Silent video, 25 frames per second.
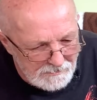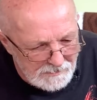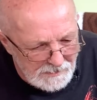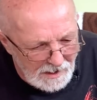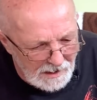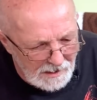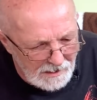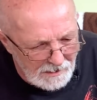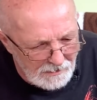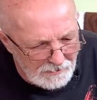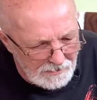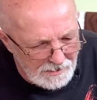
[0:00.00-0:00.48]

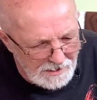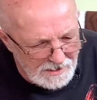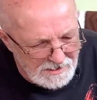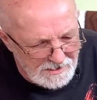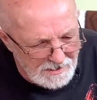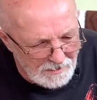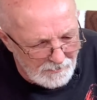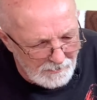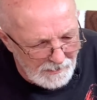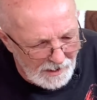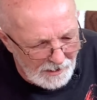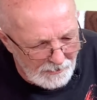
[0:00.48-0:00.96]
ale, one
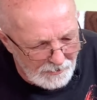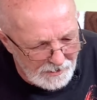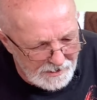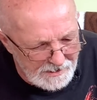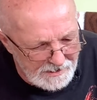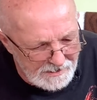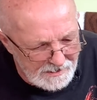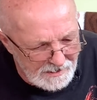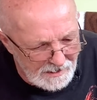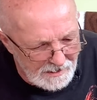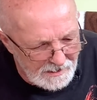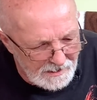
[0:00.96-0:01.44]
są mało
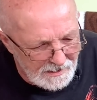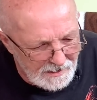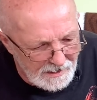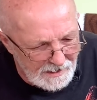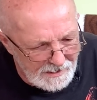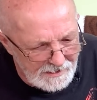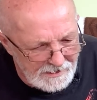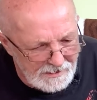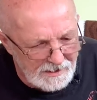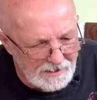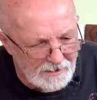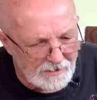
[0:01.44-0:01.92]

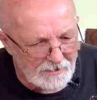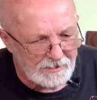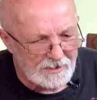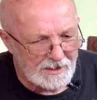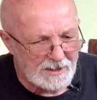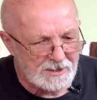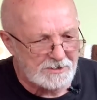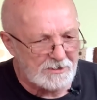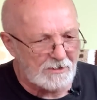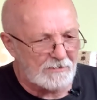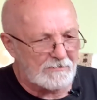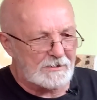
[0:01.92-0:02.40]
inteligentne,
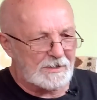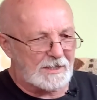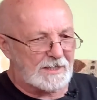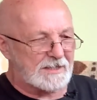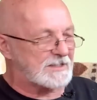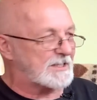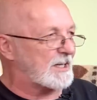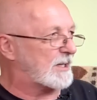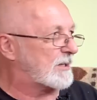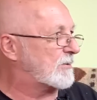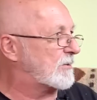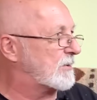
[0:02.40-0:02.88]
one ciągle
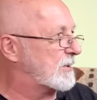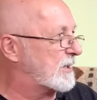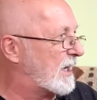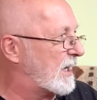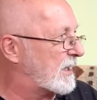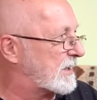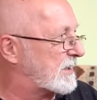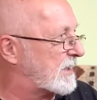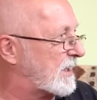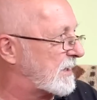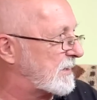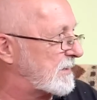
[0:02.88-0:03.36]

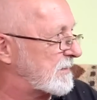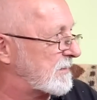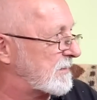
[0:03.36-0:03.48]
0,1.